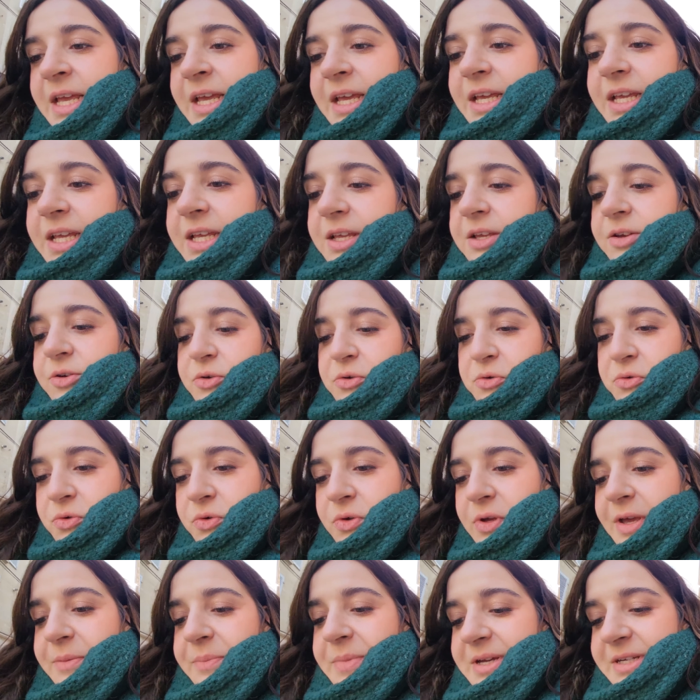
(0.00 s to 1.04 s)
Et
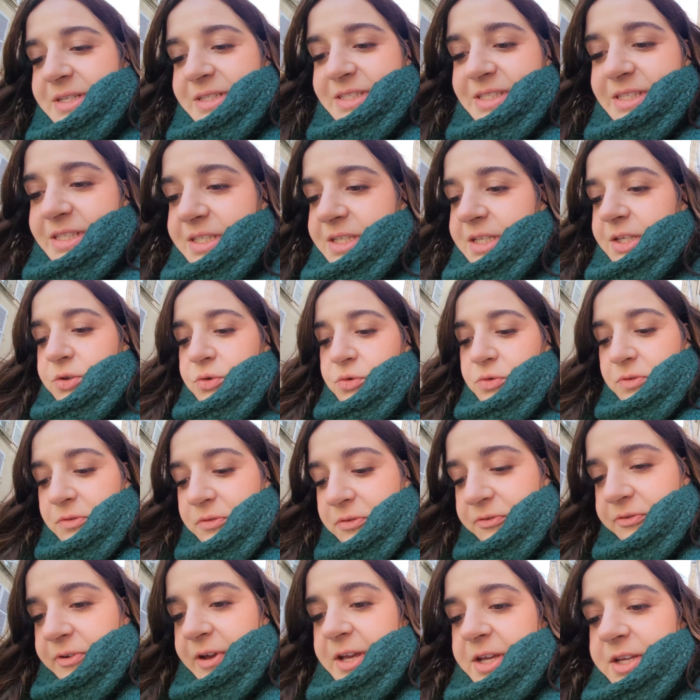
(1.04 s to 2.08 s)
elle m'a indiqué une
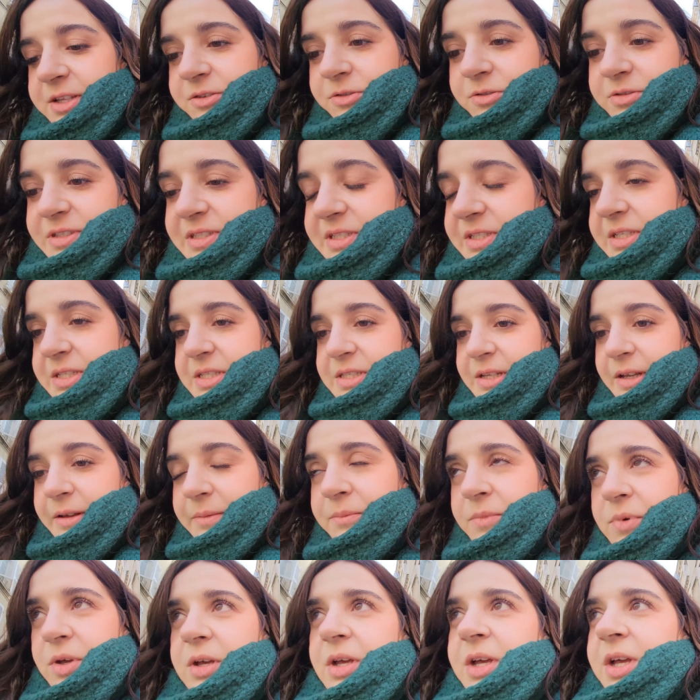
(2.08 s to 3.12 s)
faille dans le
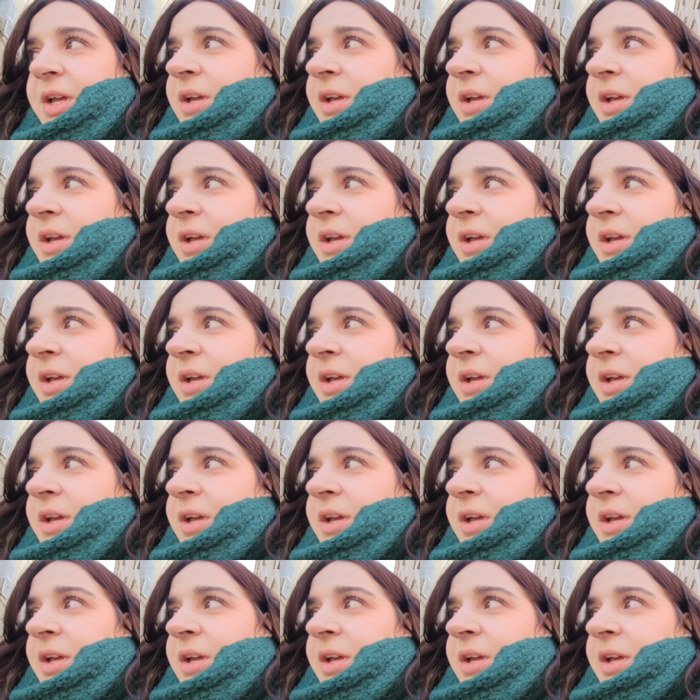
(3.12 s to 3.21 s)
système,